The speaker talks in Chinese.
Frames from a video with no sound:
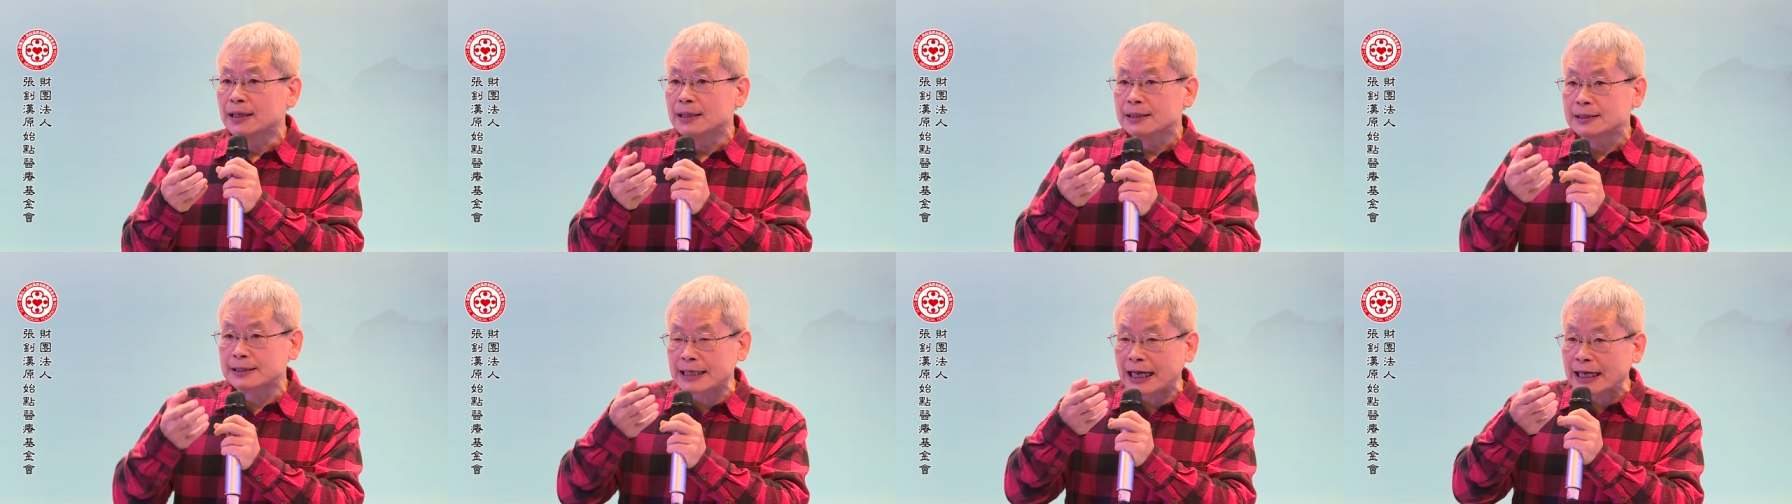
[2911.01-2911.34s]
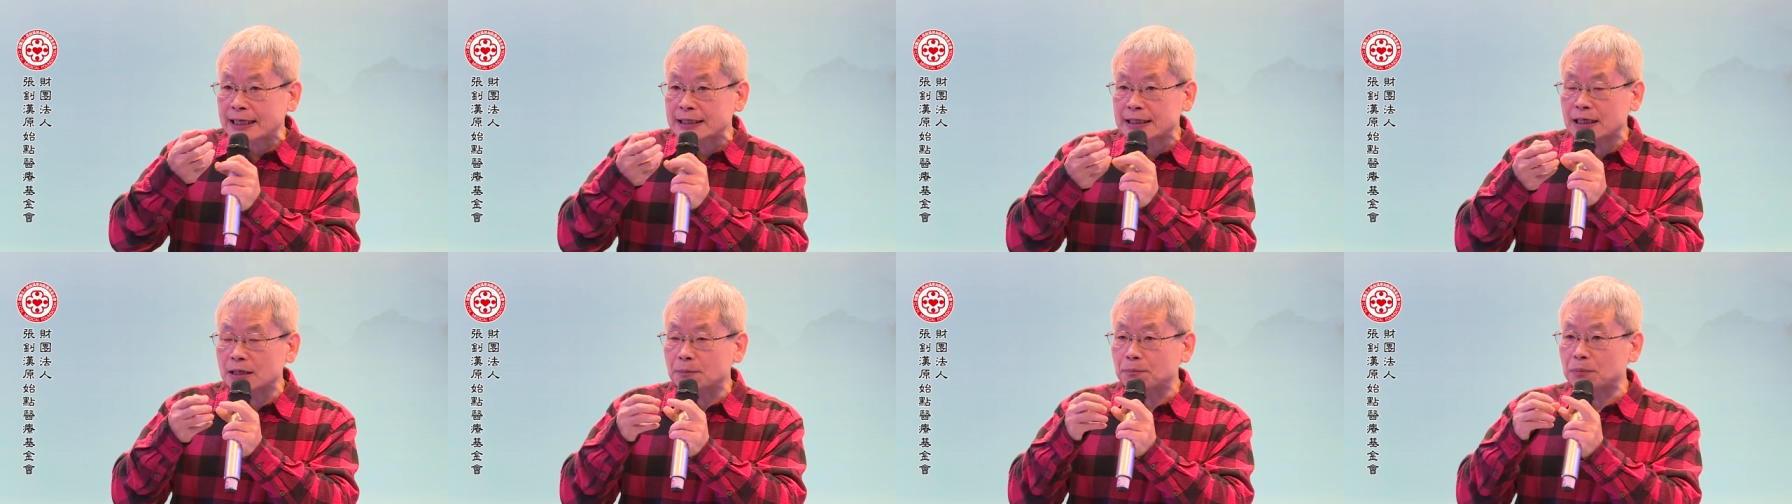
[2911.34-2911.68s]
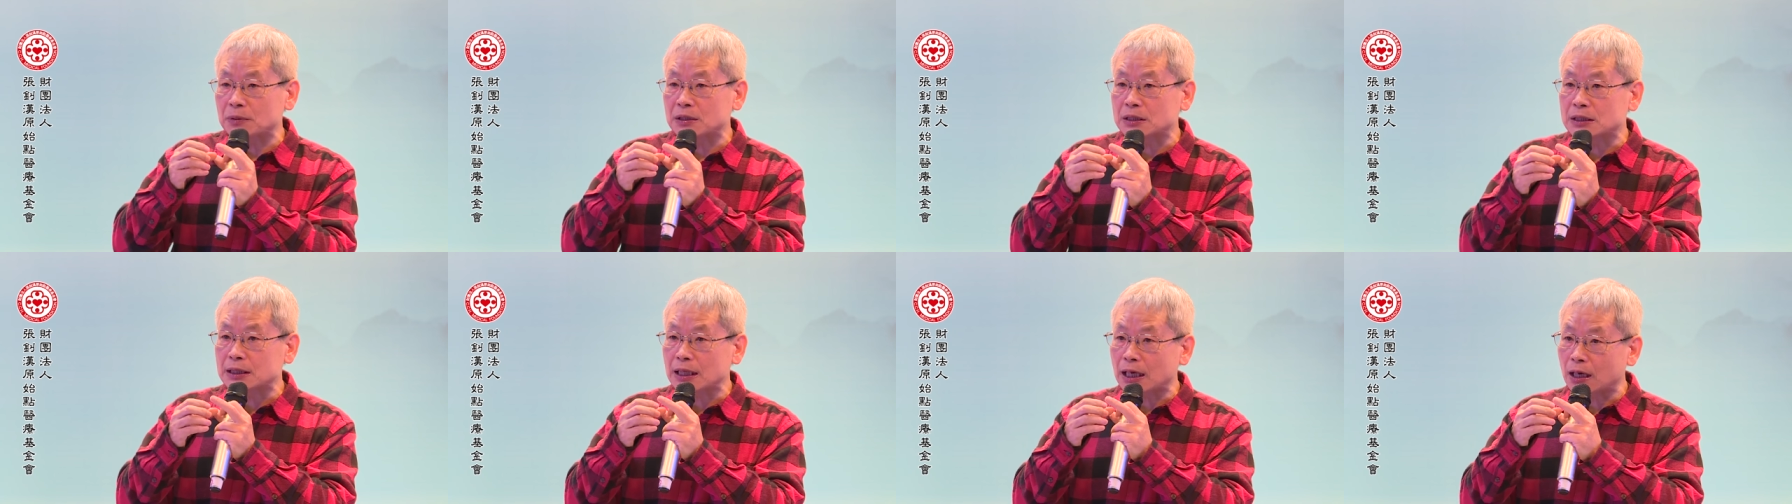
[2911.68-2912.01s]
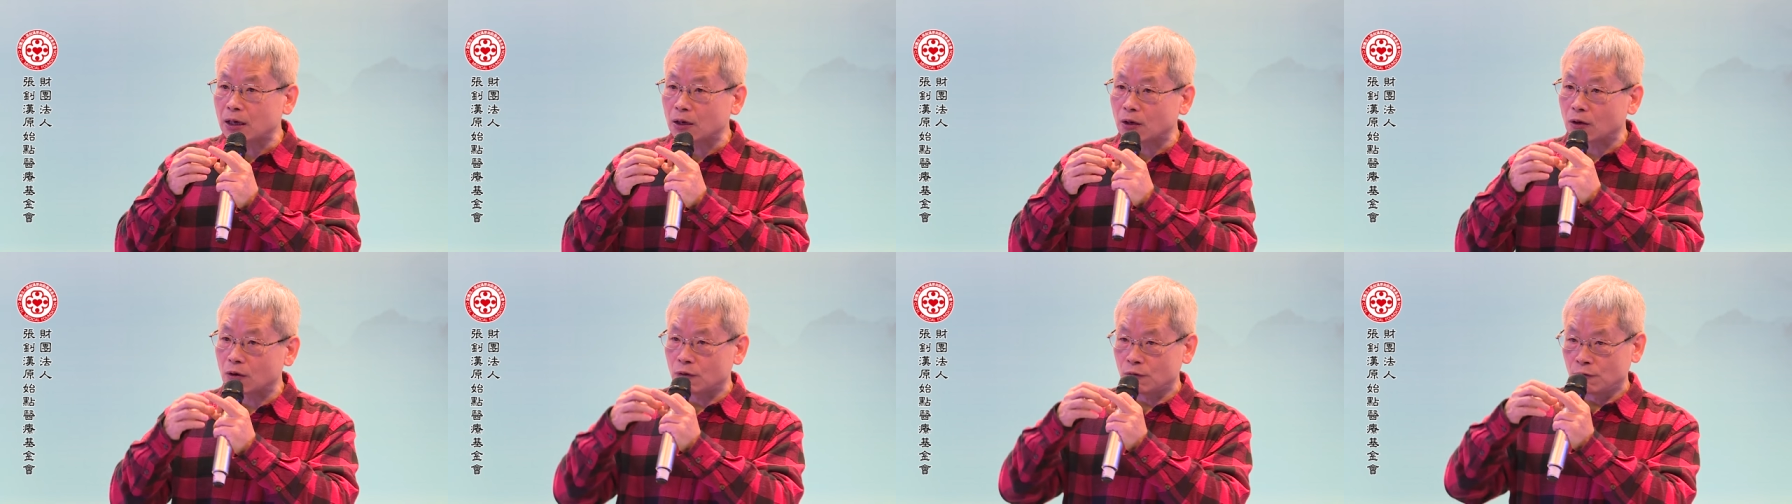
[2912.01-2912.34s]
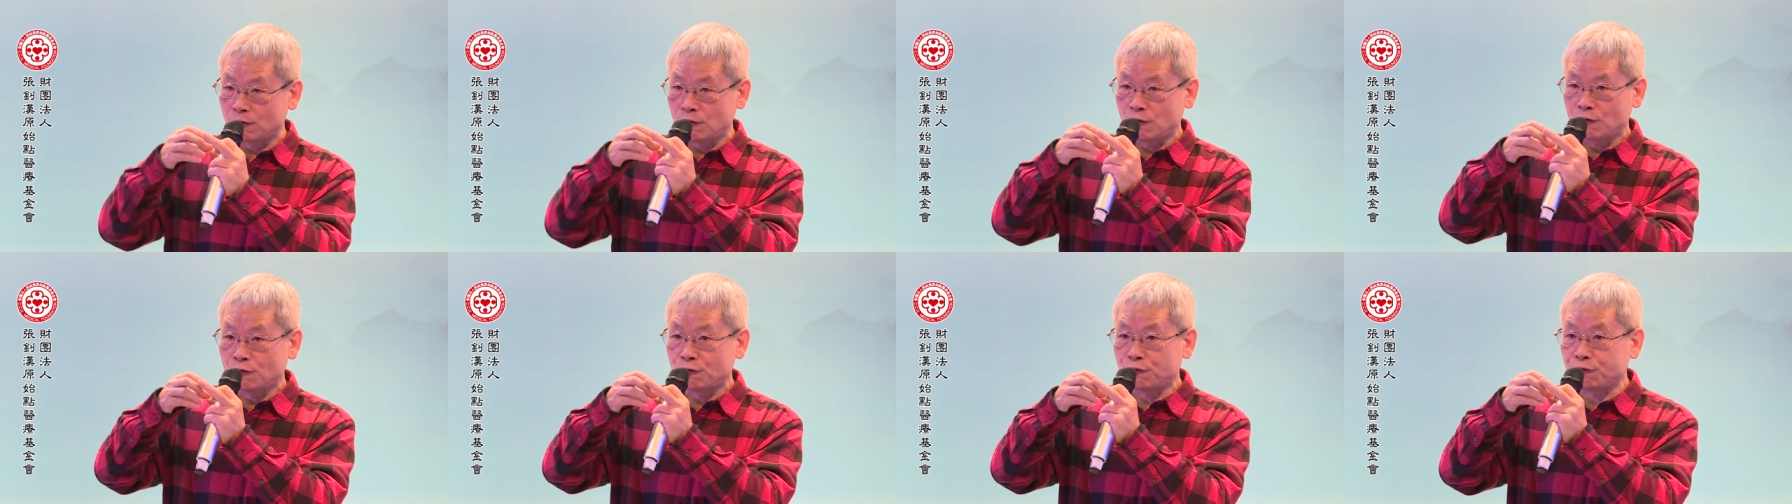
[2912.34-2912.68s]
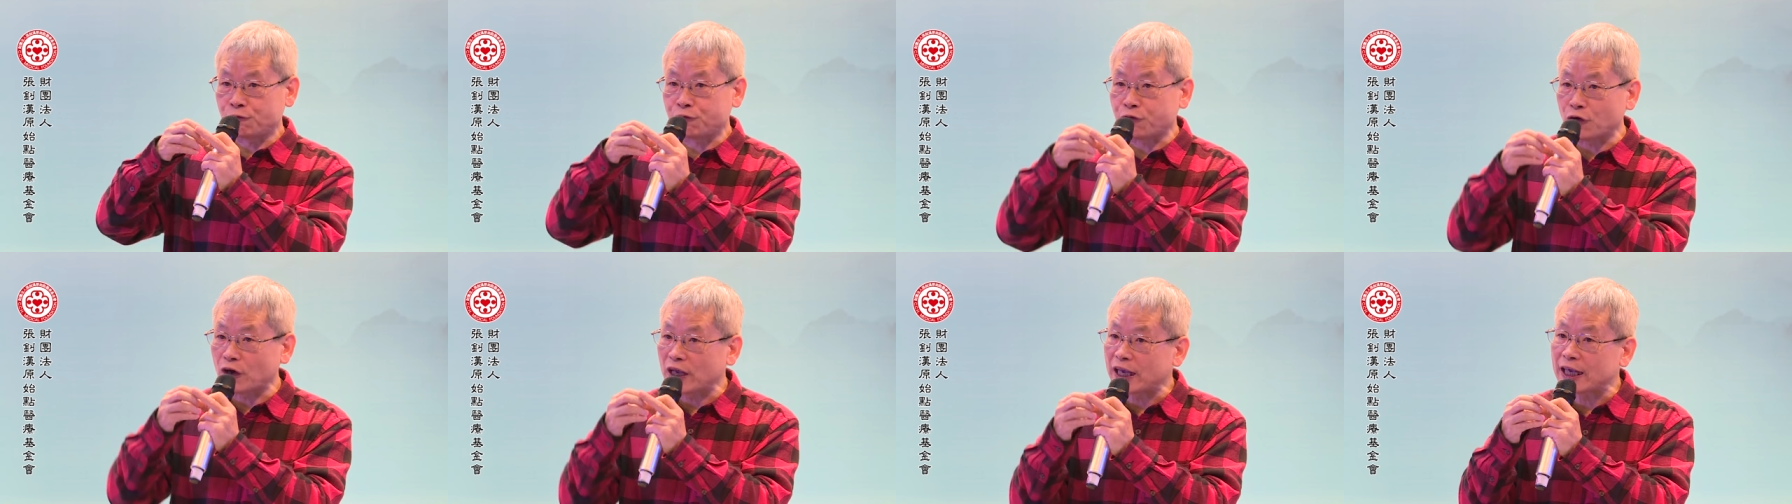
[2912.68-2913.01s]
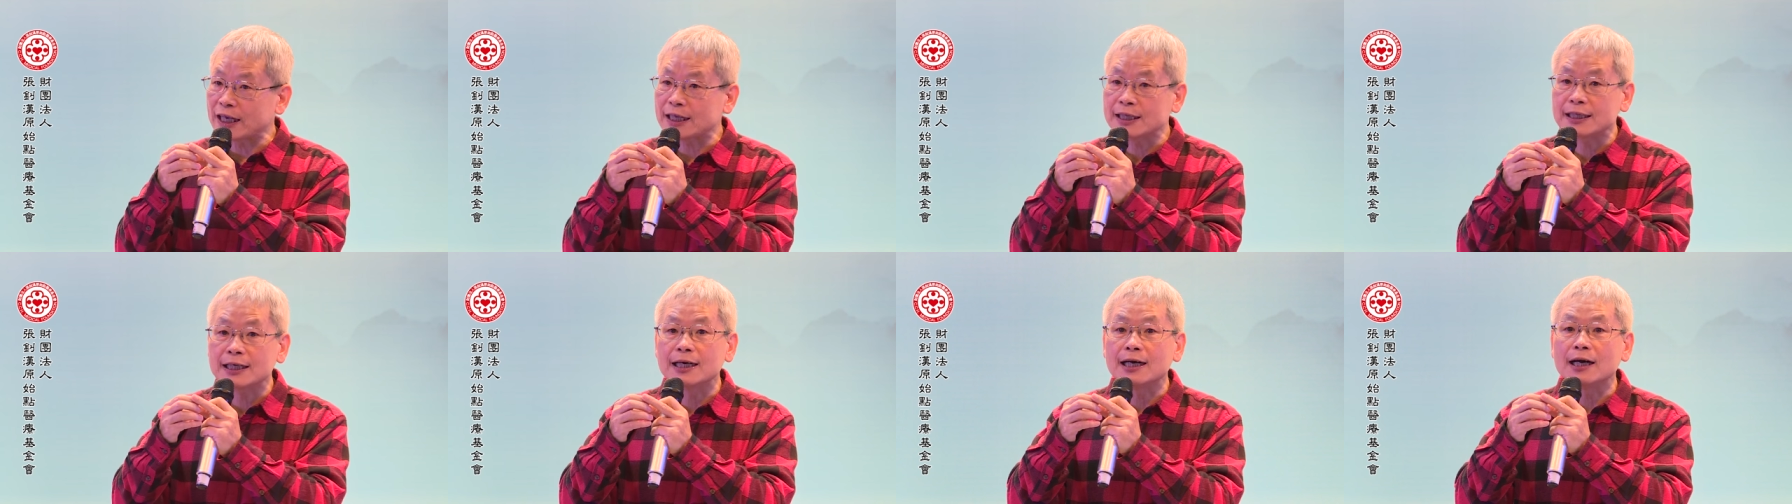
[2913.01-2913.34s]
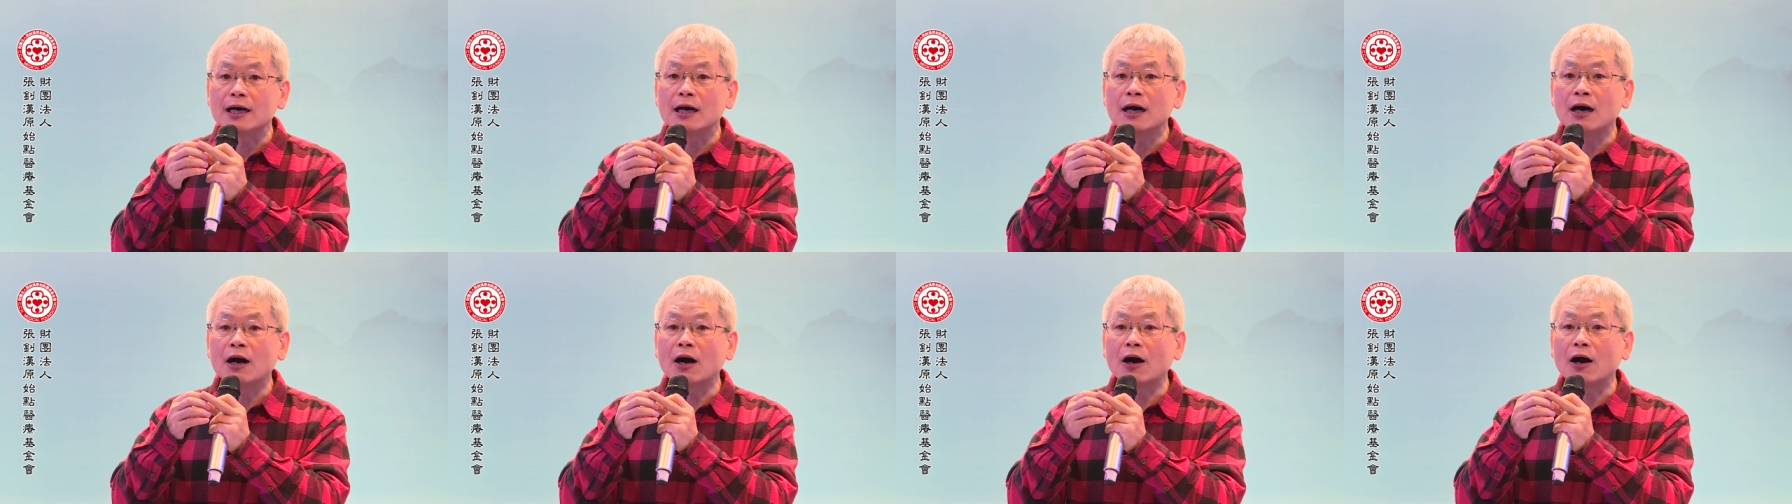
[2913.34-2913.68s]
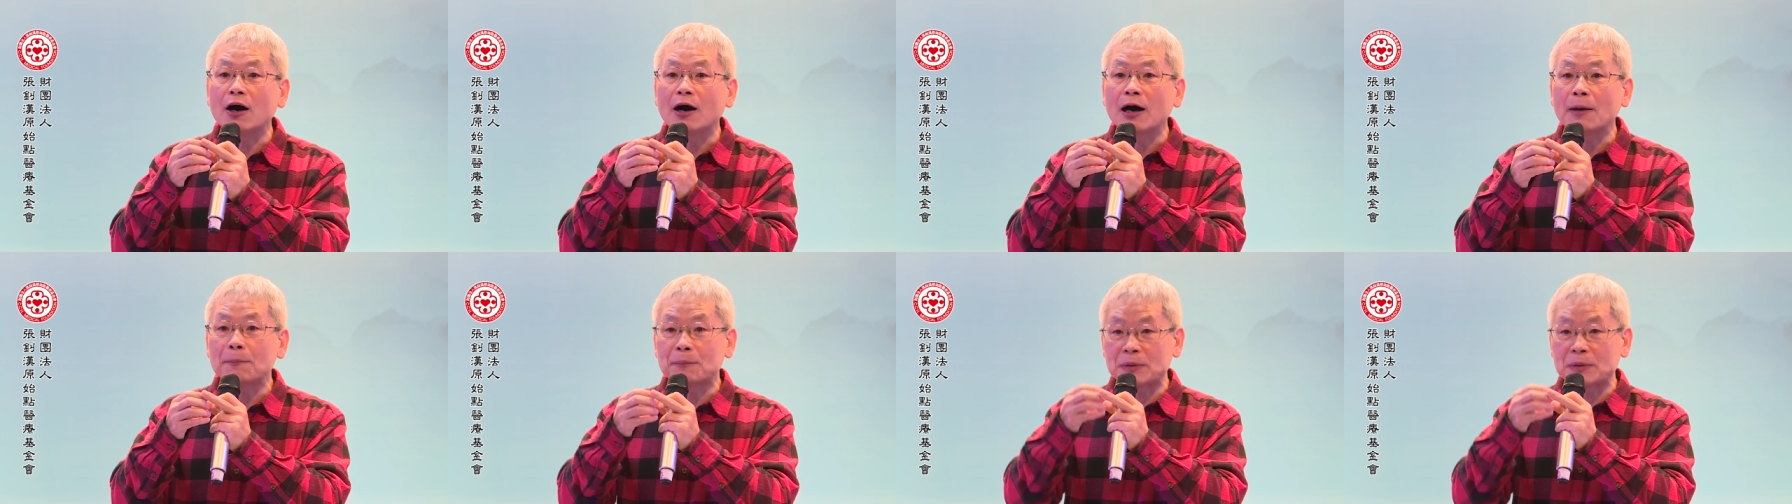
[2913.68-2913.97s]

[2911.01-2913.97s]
长得比较肥的，哈、哦，